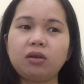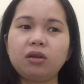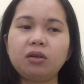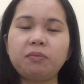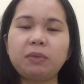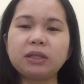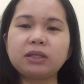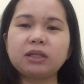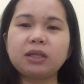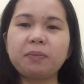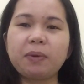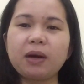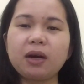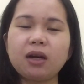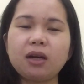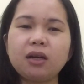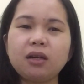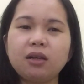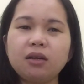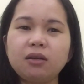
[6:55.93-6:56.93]
or basta
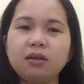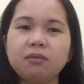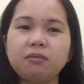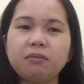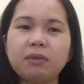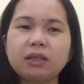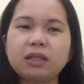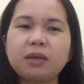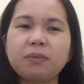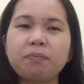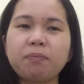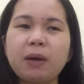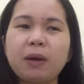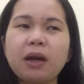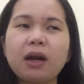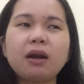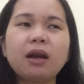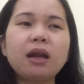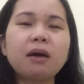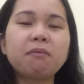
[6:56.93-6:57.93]
parang, basta
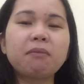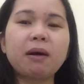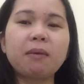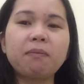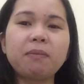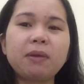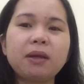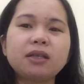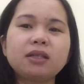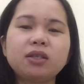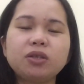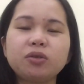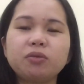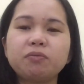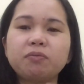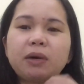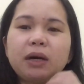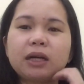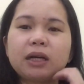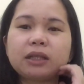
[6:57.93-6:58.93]
para lang ma-bless
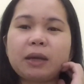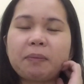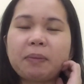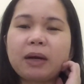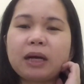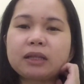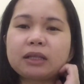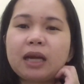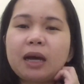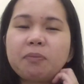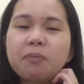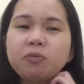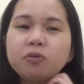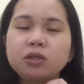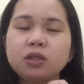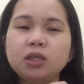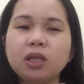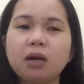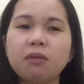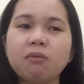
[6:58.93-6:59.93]
yung bata.
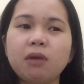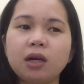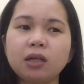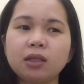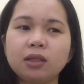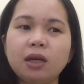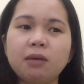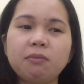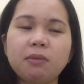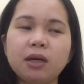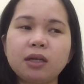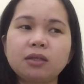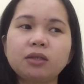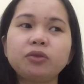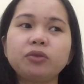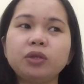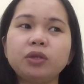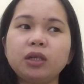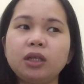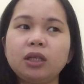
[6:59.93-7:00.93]
Pagkatapos niyang magnamas, yun